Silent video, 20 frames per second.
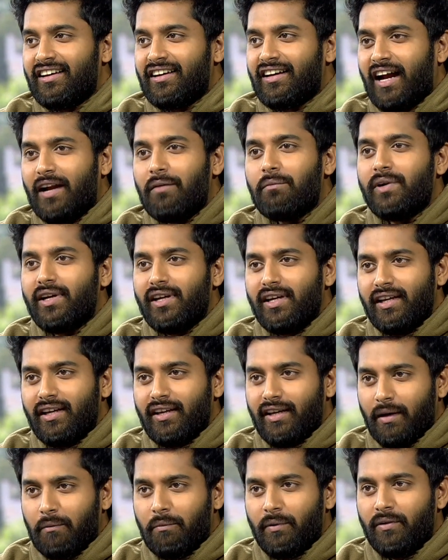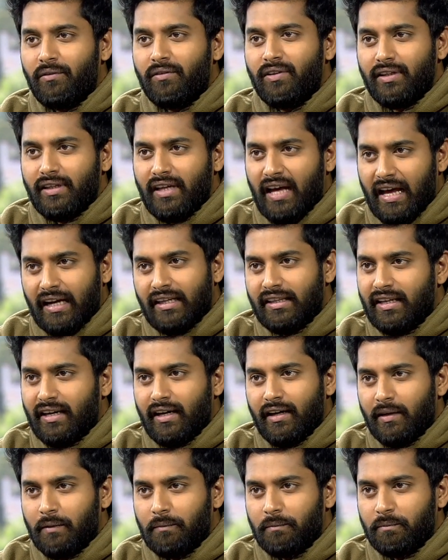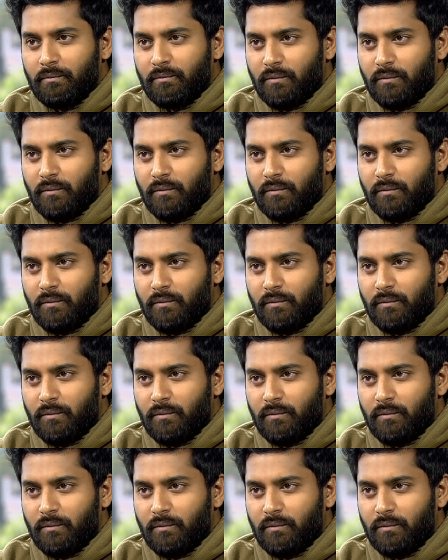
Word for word: கண்மணிக்கு அப்புறம் வந்து ஆனந்தராகம்